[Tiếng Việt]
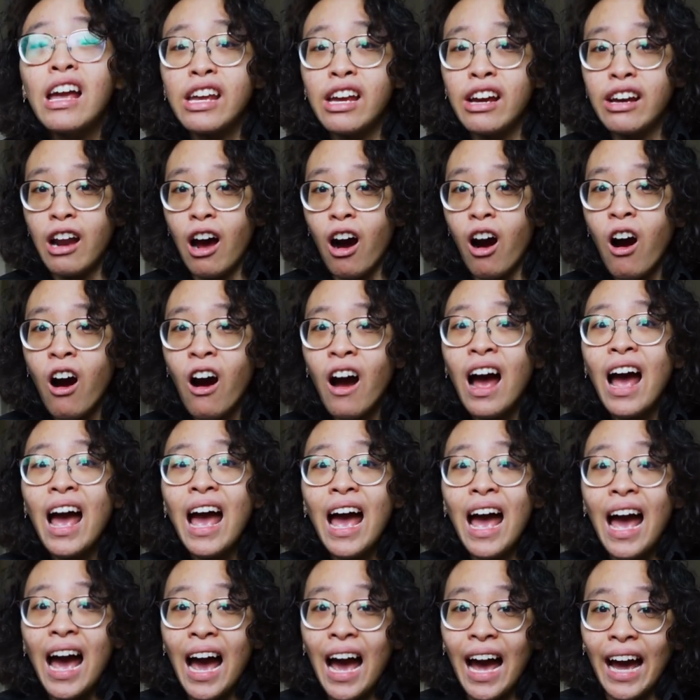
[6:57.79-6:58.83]
Do đó
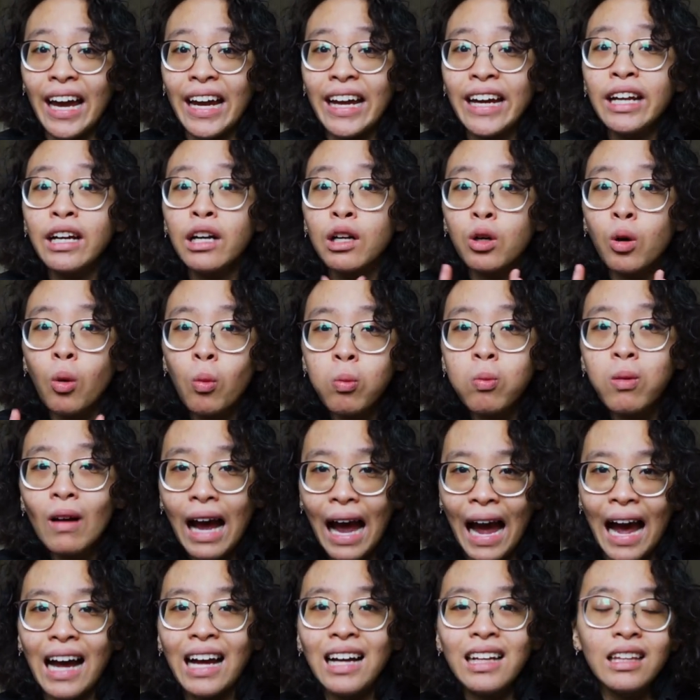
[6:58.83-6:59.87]
hãy rút
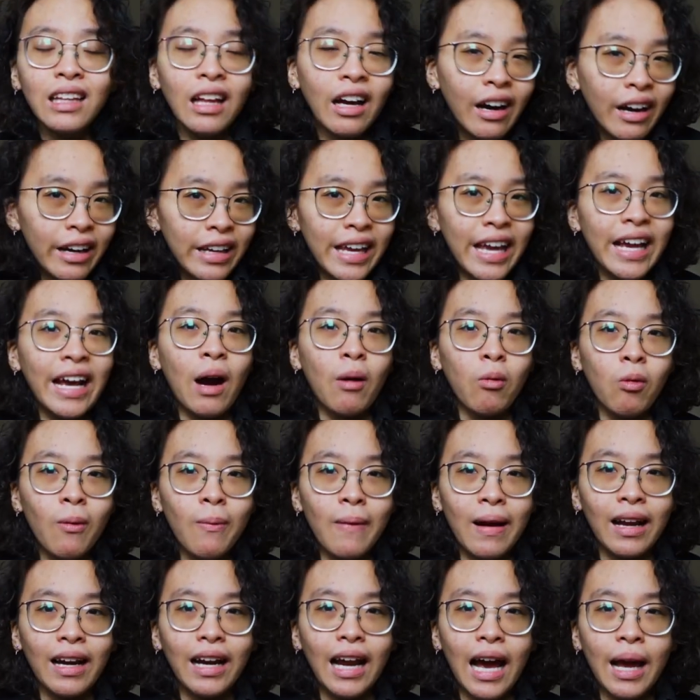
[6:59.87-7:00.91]
ngắn thời gian học của
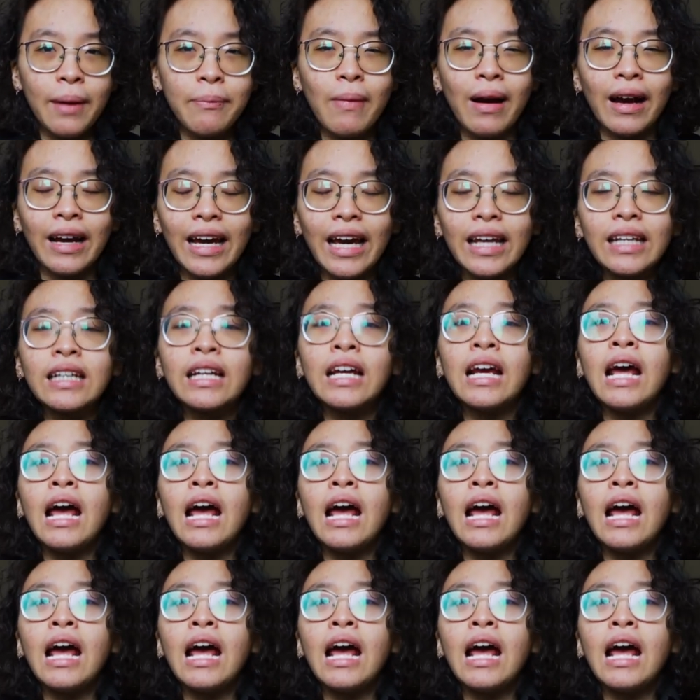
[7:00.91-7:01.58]
bạn lại bằng cách